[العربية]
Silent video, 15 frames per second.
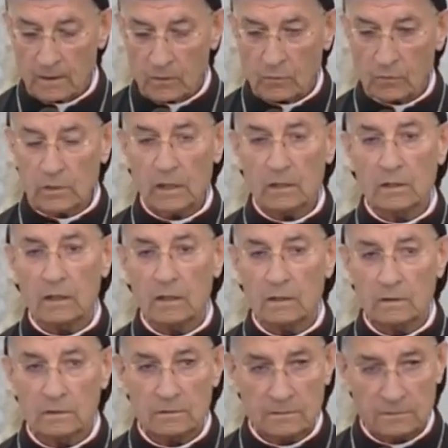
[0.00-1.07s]
ونحن
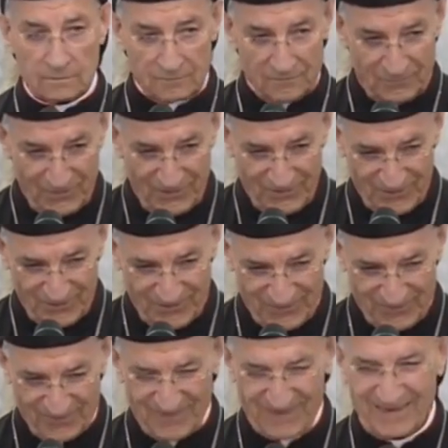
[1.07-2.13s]
انتو
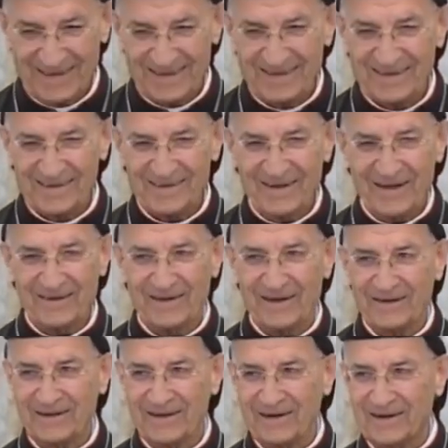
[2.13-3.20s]

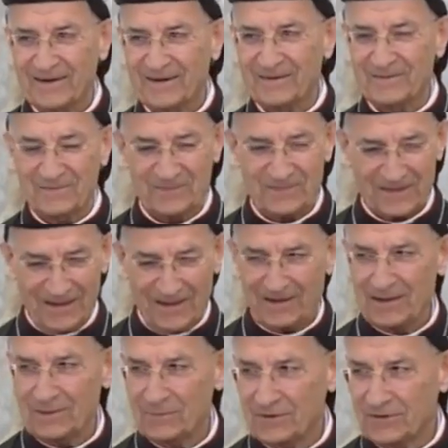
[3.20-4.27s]
نحن
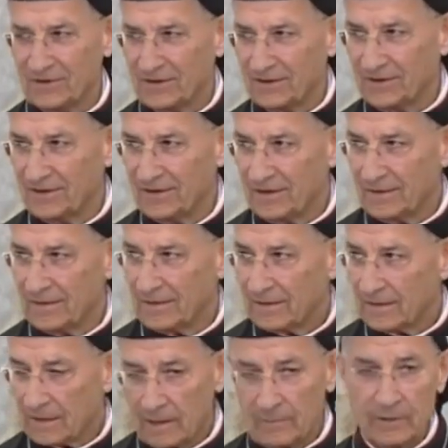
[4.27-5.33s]
كاعلاميين
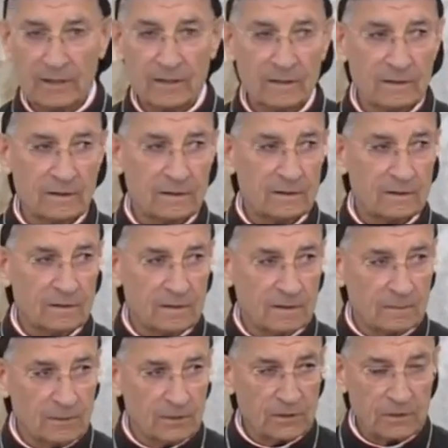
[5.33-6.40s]
كمان
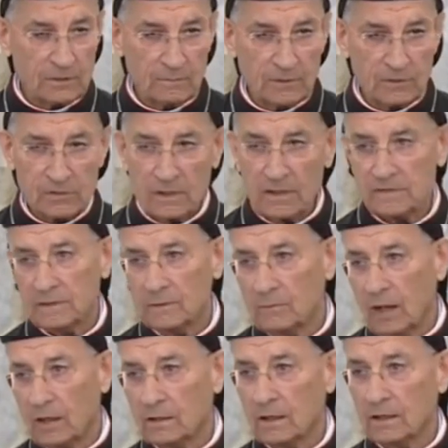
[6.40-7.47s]
مش لازم
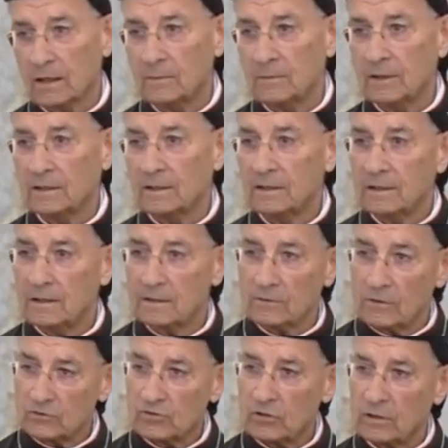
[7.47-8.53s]
نحن كمان
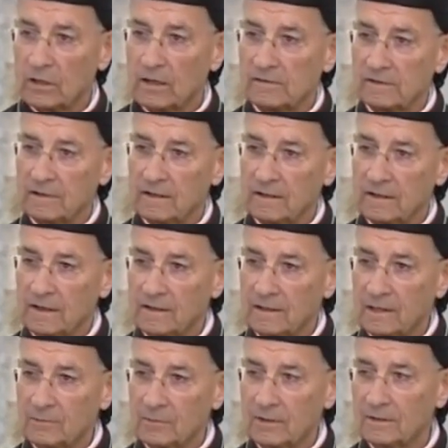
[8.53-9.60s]
ننشر غسيلنا
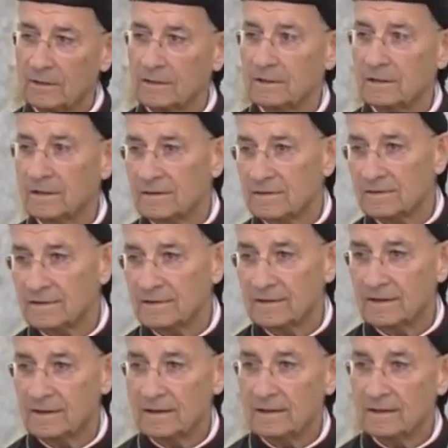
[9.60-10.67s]
قدام كل الناس
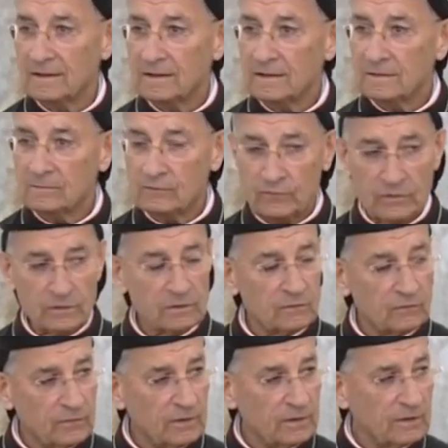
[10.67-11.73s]
في
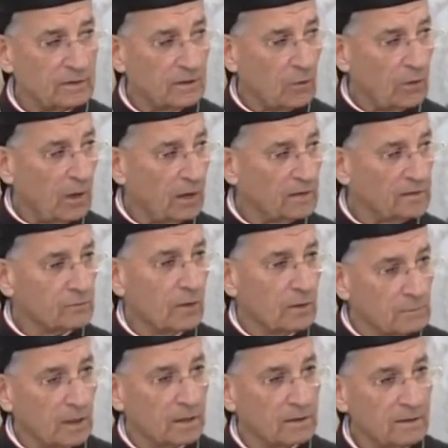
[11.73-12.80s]
في نواقص وين
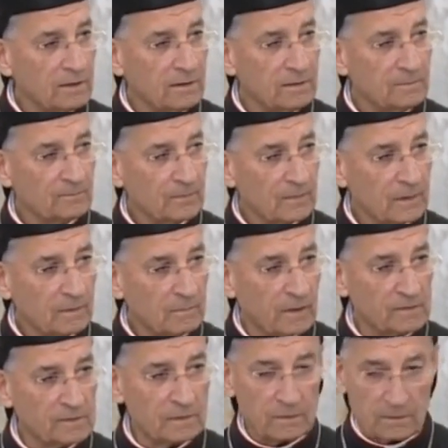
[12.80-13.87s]
ما كان
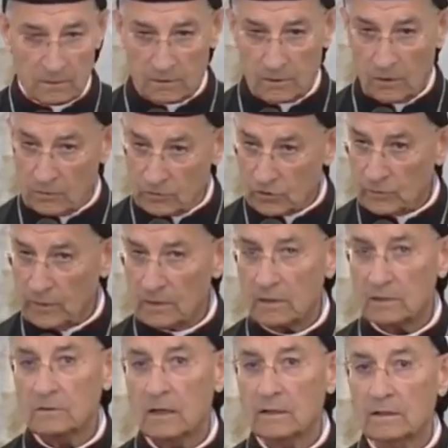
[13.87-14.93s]
بس ناخذ شوي
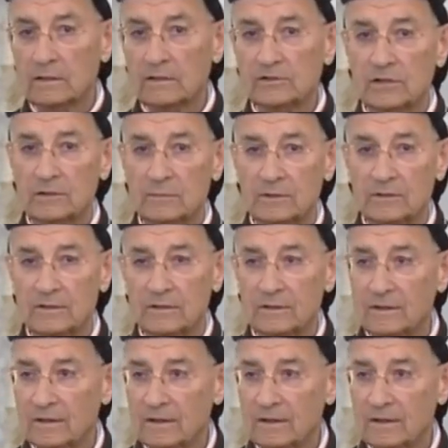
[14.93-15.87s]
القضايا الايجابيه